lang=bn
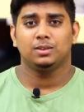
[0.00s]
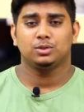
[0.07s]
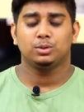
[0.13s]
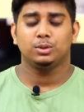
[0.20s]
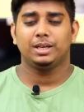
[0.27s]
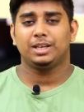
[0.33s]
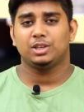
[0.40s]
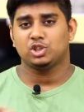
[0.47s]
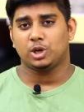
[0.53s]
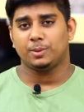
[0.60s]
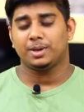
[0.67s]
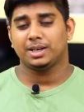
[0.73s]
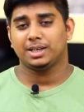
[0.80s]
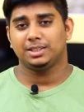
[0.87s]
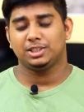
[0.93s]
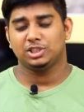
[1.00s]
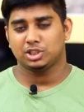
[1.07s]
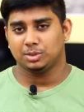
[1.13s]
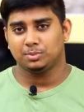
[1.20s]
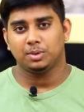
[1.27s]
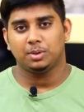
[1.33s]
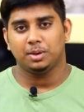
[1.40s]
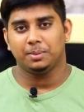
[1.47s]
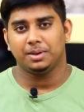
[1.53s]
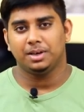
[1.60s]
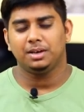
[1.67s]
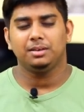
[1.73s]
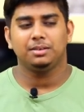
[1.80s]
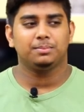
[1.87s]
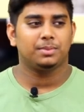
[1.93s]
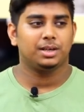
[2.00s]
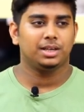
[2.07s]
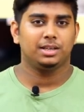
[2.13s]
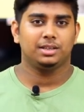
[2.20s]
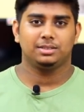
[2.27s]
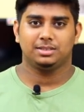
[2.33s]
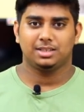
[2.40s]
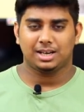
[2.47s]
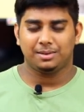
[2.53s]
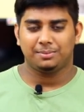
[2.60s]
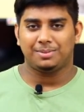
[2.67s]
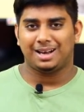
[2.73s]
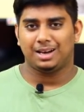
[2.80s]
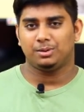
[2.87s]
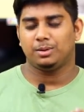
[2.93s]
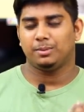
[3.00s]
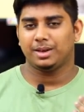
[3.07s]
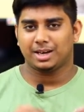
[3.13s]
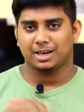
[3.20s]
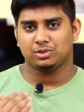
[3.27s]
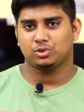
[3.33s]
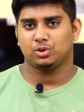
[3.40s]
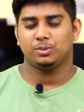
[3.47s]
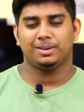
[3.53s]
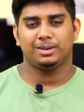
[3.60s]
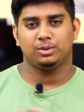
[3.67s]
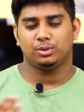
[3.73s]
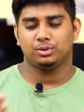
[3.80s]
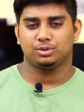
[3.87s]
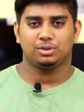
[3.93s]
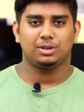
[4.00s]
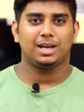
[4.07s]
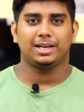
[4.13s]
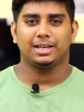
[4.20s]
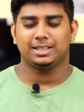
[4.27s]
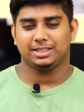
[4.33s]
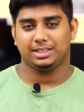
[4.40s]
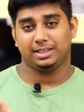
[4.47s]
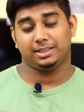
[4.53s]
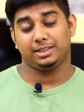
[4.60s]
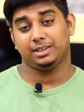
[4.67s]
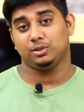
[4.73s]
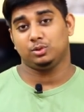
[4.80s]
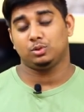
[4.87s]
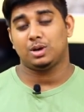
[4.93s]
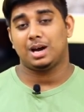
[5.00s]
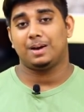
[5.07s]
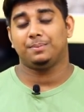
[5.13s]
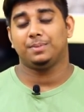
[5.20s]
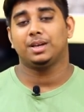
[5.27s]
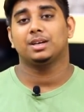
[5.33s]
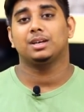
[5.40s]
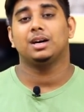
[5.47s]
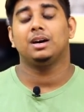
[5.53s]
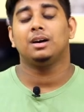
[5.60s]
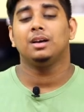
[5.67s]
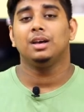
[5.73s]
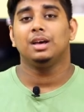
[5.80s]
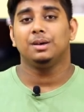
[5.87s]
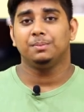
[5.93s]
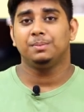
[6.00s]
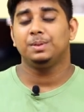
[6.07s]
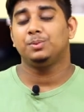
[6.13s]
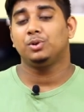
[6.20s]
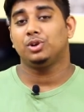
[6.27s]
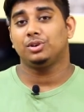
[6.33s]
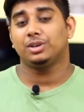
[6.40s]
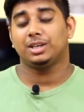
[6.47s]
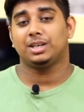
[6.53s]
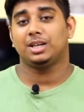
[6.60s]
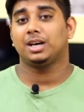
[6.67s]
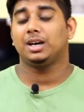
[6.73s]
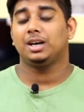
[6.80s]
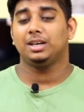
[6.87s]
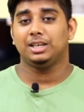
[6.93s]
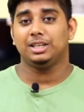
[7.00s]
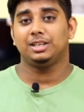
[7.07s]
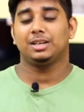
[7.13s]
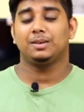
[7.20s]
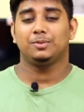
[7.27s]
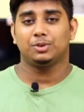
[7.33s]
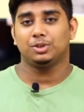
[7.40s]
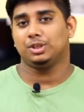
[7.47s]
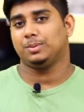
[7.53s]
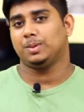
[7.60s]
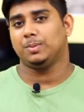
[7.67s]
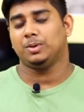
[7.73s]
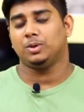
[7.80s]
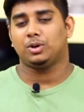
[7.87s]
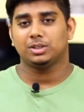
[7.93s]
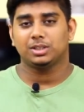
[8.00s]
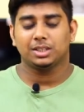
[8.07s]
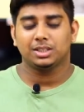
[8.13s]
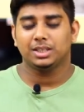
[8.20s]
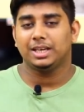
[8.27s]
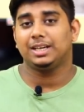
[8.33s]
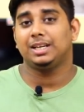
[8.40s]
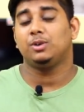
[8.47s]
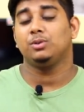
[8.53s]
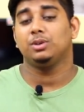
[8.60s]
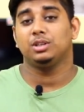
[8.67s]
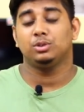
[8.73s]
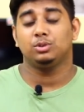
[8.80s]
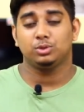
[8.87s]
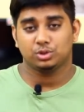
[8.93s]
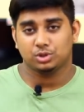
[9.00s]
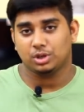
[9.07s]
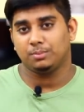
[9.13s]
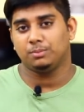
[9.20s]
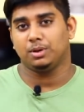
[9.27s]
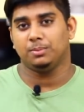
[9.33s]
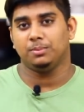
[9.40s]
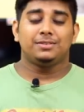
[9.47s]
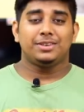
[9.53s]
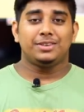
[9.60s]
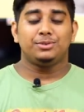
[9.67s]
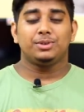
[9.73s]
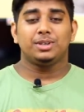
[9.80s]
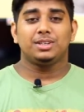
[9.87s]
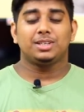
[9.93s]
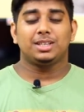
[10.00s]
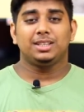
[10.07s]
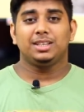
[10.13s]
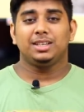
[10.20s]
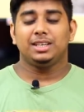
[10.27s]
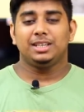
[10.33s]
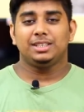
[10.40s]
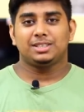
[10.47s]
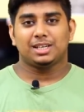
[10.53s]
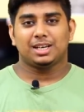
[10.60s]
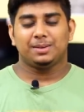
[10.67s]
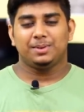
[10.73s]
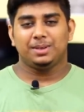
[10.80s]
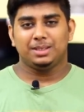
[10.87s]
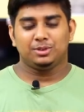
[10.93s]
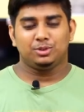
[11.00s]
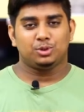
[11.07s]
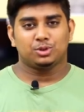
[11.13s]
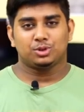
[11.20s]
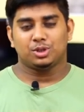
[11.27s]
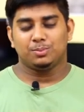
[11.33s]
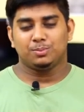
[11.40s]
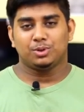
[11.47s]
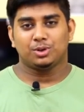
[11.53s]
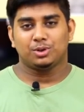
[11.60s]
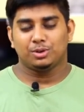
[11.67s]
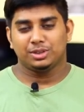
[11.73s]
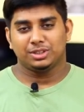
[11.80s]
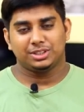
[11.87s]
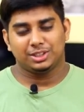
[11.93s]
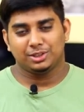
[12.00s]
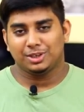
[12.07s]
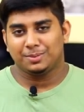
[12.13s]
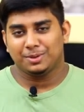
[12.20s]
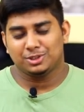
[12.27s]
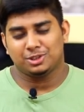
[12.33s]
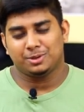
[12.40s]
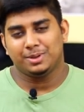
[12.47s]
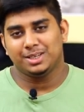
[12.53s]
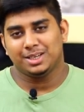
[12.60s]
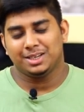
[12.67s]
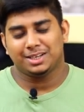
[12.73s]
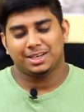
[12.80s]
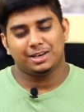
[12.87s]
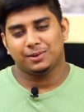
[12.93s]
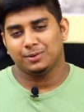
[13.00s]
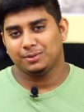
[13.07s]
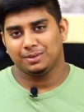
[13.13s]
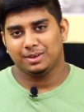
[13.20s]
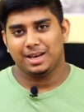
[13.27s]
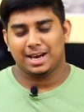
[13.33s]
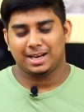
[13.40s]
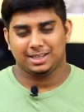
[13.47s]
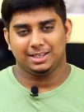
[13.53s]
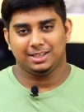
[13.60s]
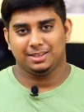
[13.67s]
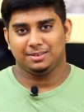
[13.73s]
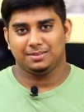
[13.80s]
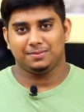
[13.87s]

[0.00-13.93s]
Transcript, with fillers: তো এটা সবার ক্ষেত্রে সম্ভব হবে না মানে যারা ভালোভাবে কাজ করবেন লোকজন লাগে সেক্ষেত্রে কিন্তু আপনি একটা বিপুল অঙ্কের টাকা ইনকাম করতে পারবেন অর্থাৎ এটাও কিন্তু সম্ভব ফেসবুকের সাথে ইনস্টাগ্রামের যে যোগ সম্পর্ক রয়েছে সেটা তো আপনারা সবাই জানেন কারণ একই